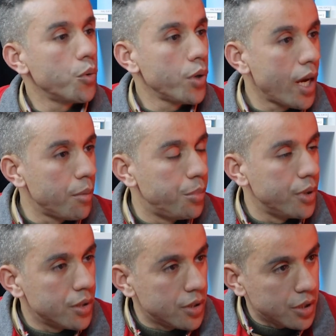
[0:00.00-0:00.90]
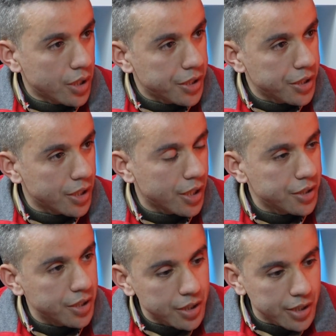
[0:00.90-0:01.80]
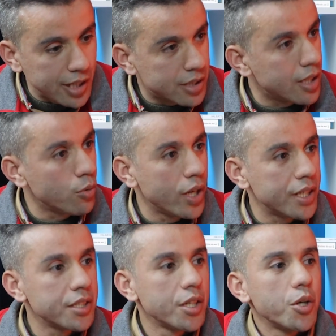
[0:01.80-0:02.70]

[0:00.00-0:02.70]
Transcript: والاب آه، يعني عندي ثلاثه الاولاد